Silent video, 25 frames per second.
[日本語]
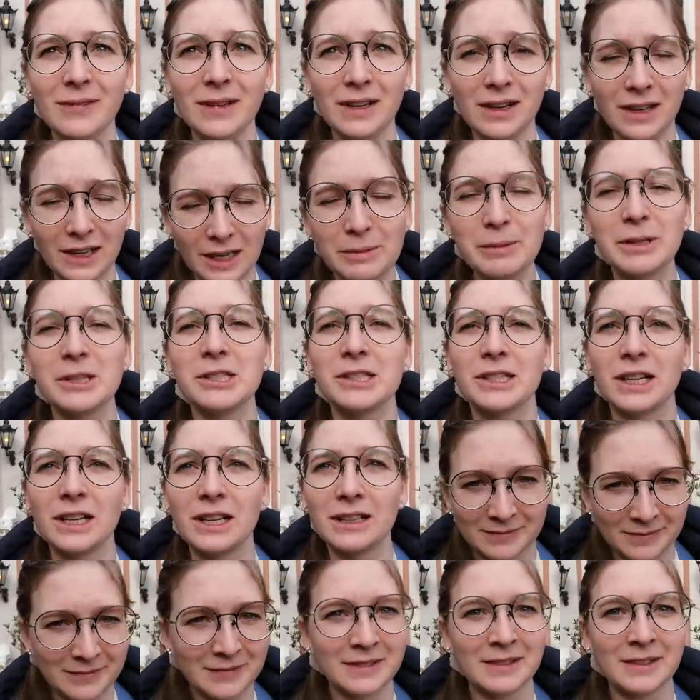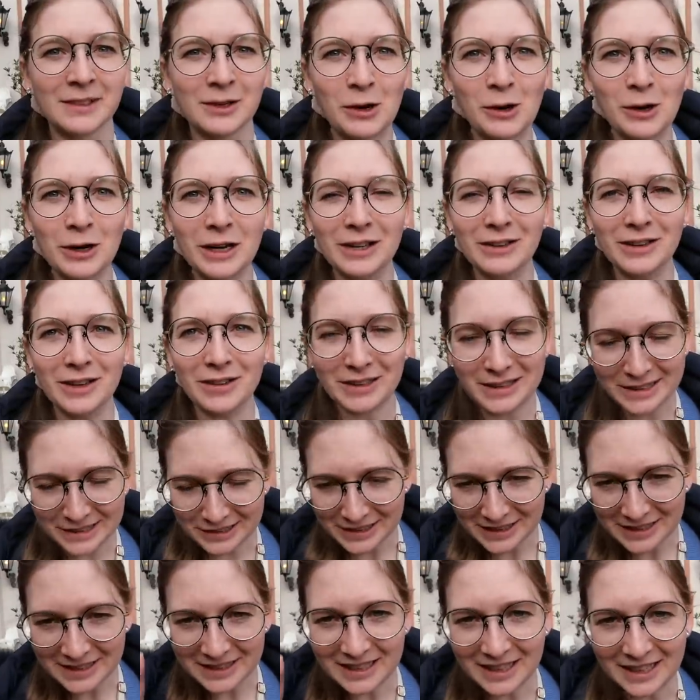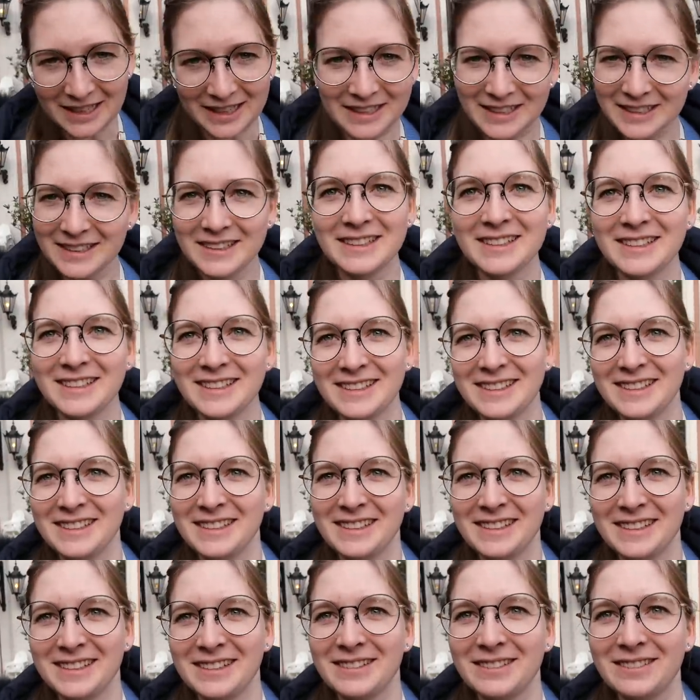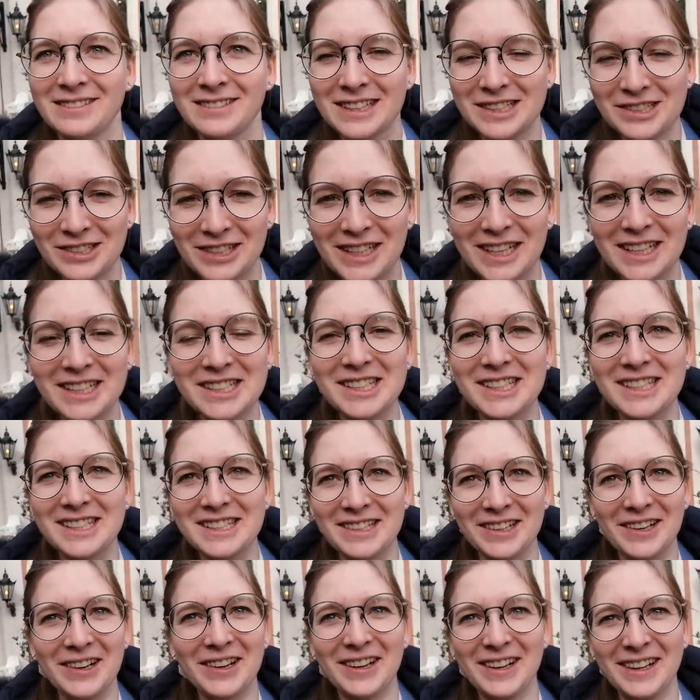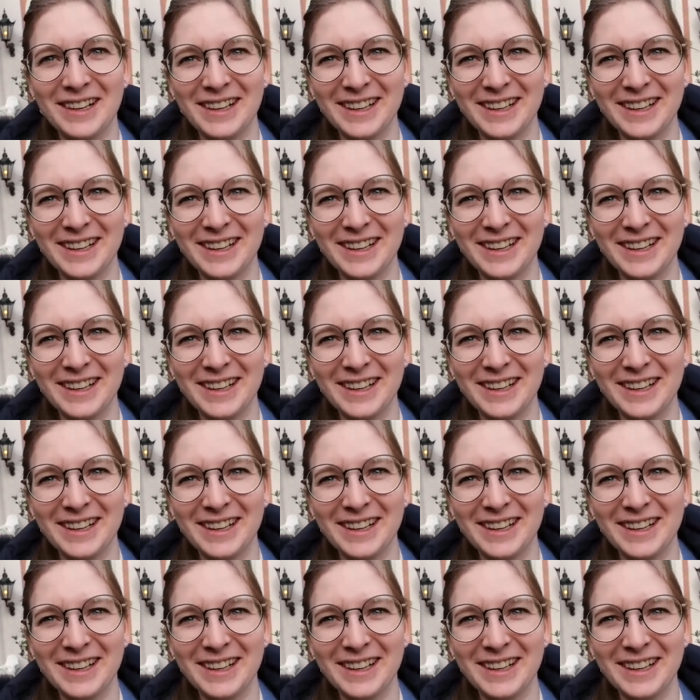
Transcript: 払いました今回は忘れてない忘れがちですよ